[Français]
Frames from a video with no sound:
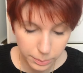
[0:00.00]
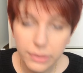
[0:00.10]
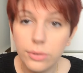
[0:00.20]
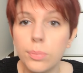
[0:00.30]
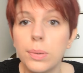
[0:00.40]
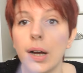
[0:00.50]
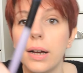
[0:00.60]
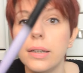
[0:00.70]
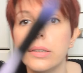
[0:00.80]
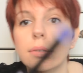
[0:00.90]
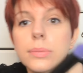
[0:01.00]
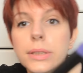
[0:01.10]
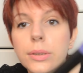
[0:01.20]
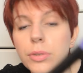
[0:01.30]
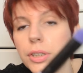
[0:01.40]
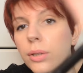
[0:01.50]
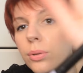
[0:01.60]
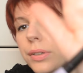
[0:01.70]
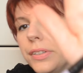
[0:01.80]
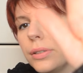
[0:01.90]
pinceau plat, hein, medium
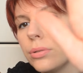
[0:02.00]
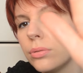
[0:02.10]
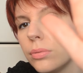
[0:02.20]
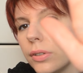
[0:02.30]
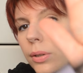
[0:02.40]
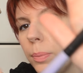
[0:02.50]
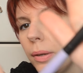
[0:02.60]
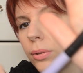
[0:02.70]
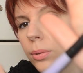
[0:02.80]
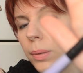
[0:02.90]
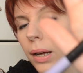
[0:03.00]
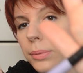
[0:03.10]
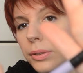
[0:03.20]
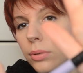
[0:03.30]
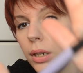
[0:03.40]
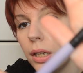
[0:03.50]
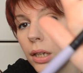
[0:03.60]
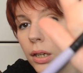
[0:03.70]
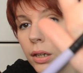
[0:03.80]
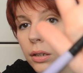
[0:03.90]
shadow, ils disent, mais c'est le pinceau plat habituel
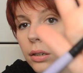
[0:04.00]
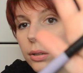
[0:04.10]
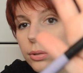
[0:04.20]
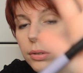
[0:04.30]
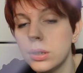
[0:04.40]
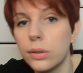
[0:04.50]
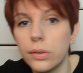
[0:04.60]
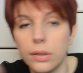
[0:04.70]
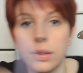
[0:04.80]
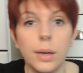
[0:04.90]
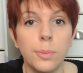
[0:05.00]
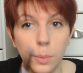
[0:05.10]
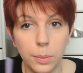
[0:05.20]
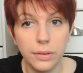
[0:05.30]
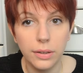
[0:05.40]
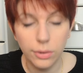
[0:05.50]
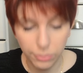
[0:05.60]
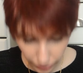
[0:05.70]
celui euh, qu'on se sert pour poser son